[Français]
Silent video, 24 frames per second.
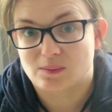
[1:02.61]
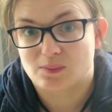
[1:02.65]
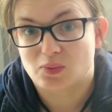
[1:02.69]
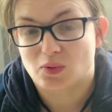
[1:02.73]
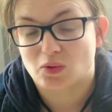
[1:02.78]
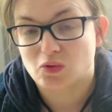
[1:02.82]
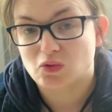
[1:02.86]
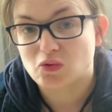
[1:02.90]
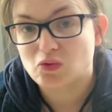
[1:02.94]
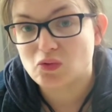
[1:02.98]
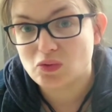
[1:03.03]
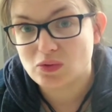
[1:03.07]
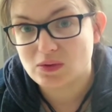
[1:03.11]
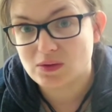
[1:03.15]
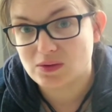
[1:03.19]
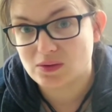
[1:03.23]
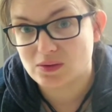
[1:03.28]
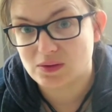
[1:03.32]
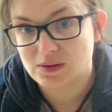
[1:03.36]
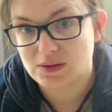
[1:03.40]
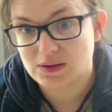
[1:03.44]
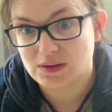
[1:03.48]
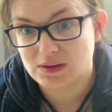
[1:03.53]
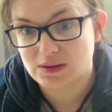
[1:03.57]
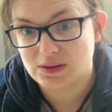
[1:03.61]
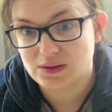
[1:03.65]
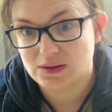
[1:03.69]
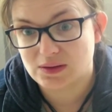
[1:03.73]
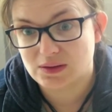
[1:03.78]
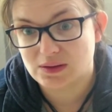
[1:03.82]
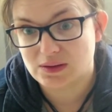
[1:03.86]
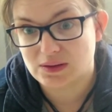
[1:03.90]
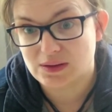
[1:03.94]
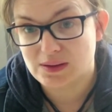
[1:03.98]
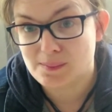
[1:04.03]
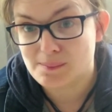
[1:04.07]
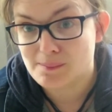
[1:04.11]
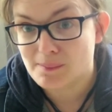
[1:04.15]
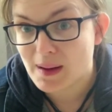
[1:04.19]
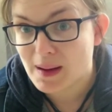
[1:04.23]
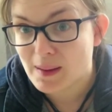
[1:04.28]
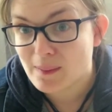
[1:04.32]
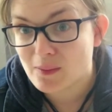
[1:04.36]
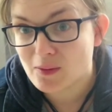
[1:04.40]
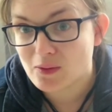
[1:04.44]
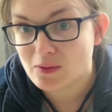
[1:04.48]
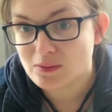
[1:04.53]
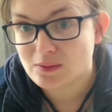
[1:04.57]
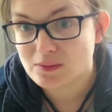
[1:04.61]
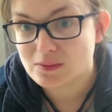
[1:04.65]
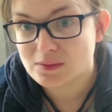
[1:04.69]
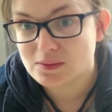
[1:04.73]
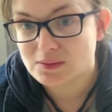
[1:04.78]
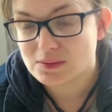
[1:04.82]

pour toutes les, mamans